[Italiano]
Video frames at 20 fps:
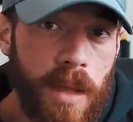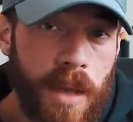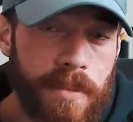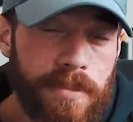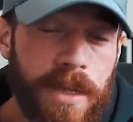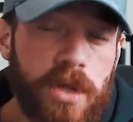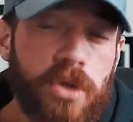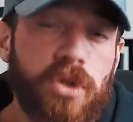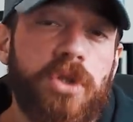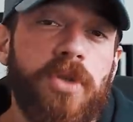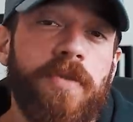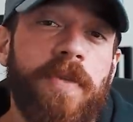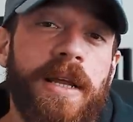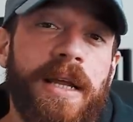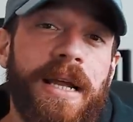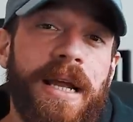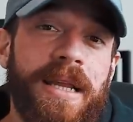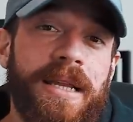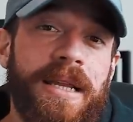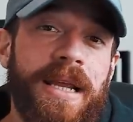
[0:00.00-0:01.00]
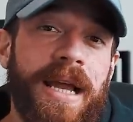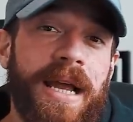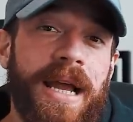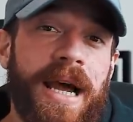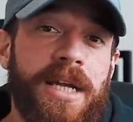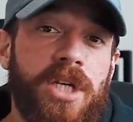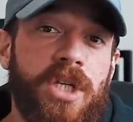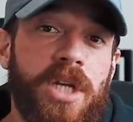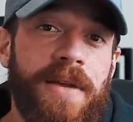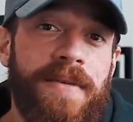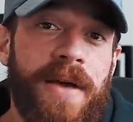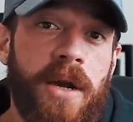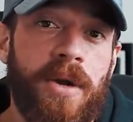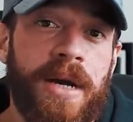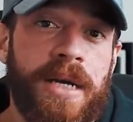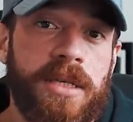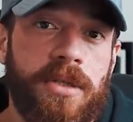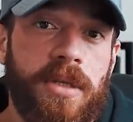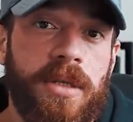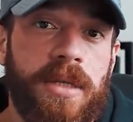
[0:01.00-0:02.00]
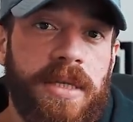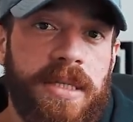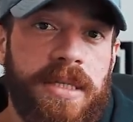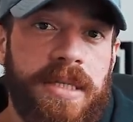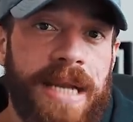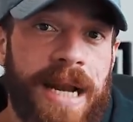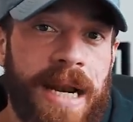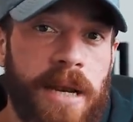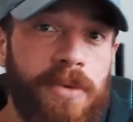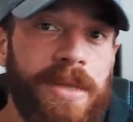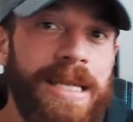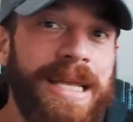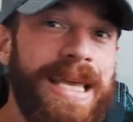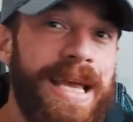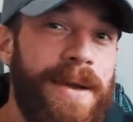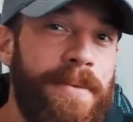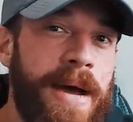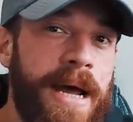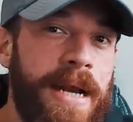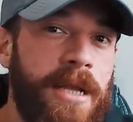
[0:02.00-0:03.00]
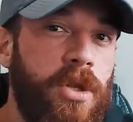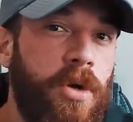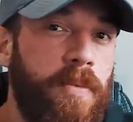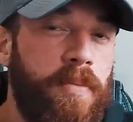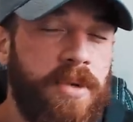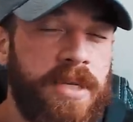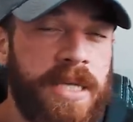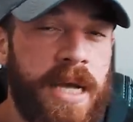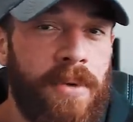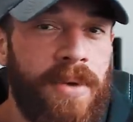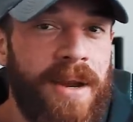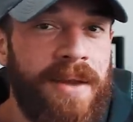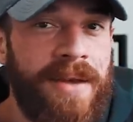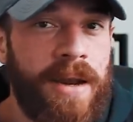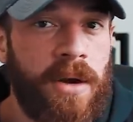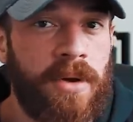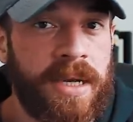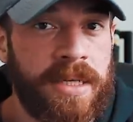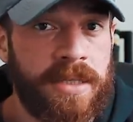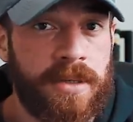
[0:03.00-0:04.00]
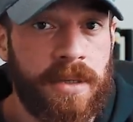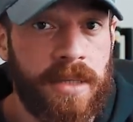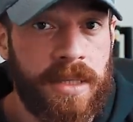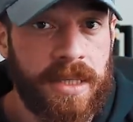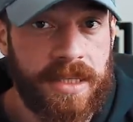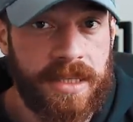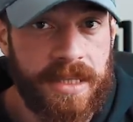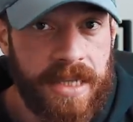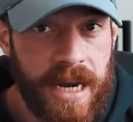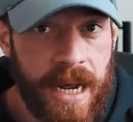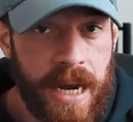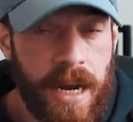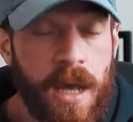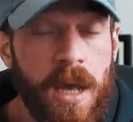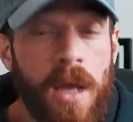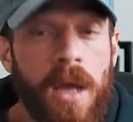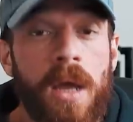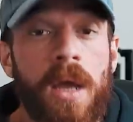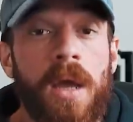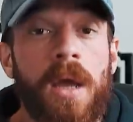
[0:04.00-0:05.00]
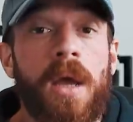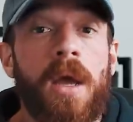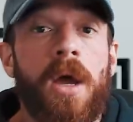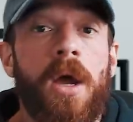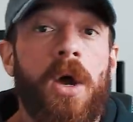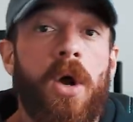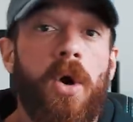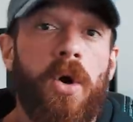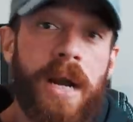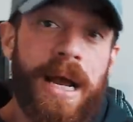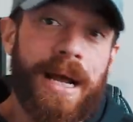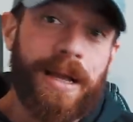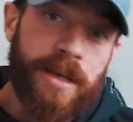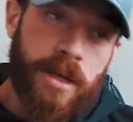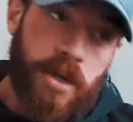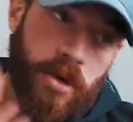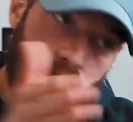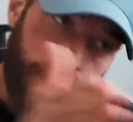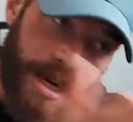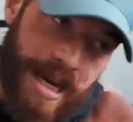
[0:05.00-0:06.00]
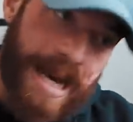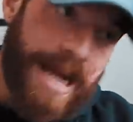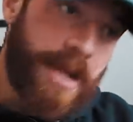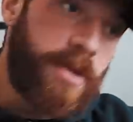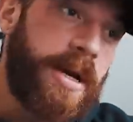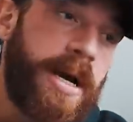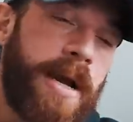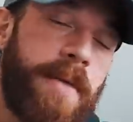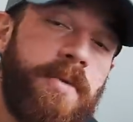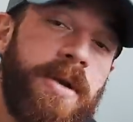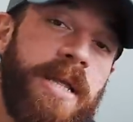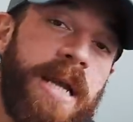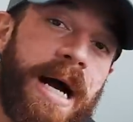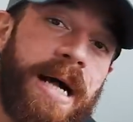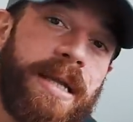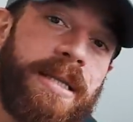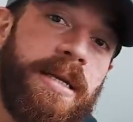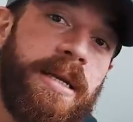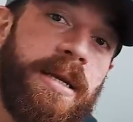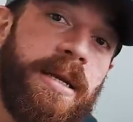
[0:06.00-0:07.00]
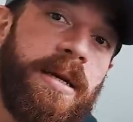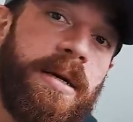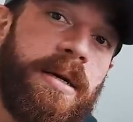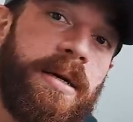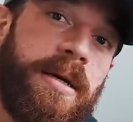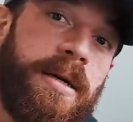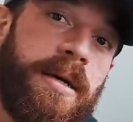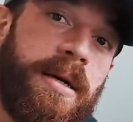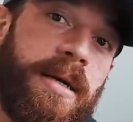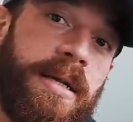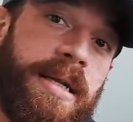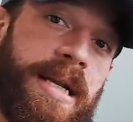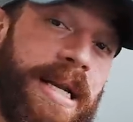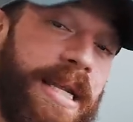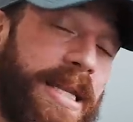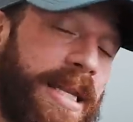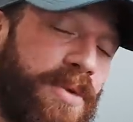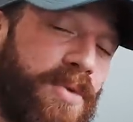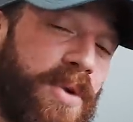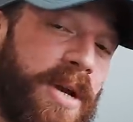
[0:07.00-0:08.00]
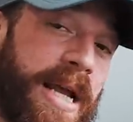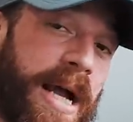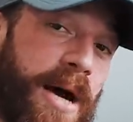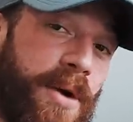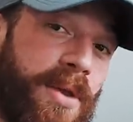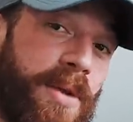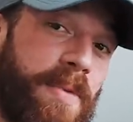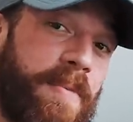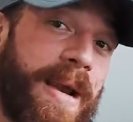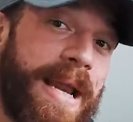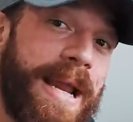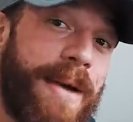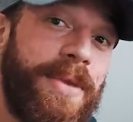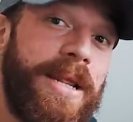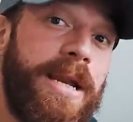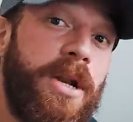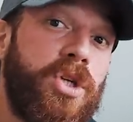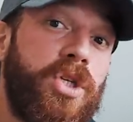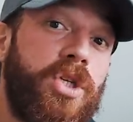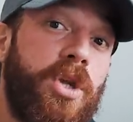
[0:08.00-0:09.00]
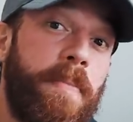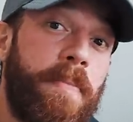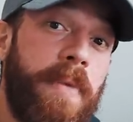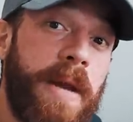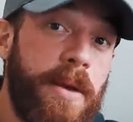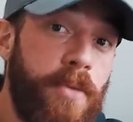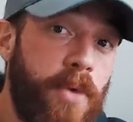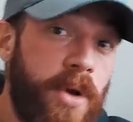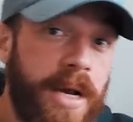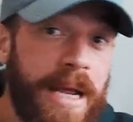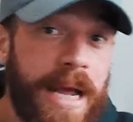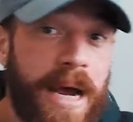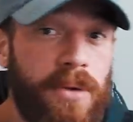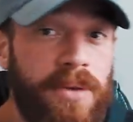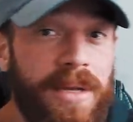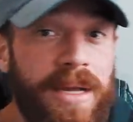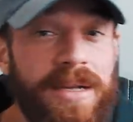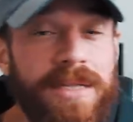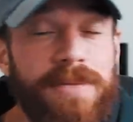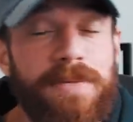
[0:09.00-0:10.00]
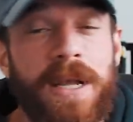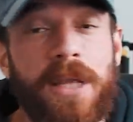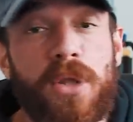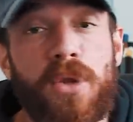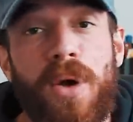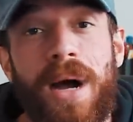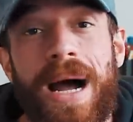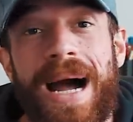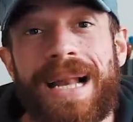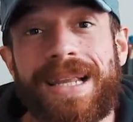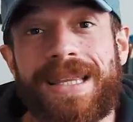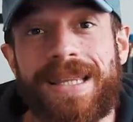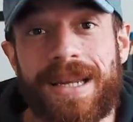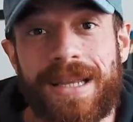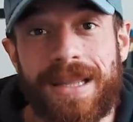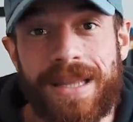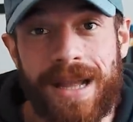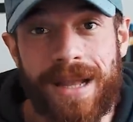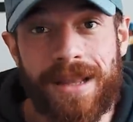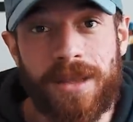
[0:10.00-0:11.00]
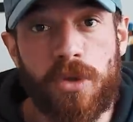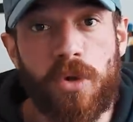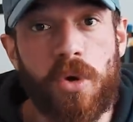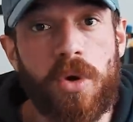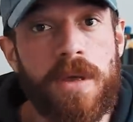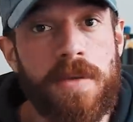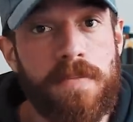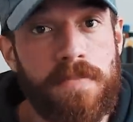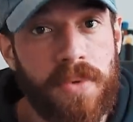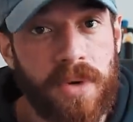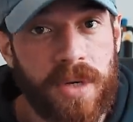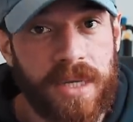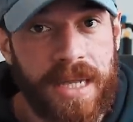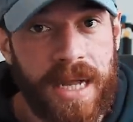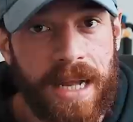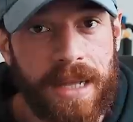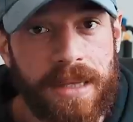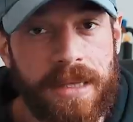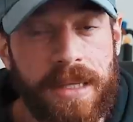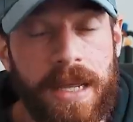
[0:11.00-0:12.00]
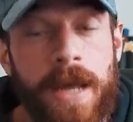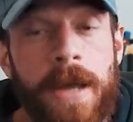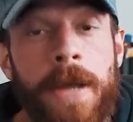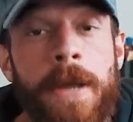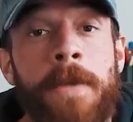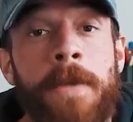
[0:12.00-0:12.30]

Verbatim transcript: ma non sovraccaricarci a livello gastrointestinale, quindi chiamare troppo sangue a livello gastrointestinale. Ora, correlato ai carboidrati, eh, nell'intra workout parliamo del nostro pre-workout, che è un aspetto altrettanto importante.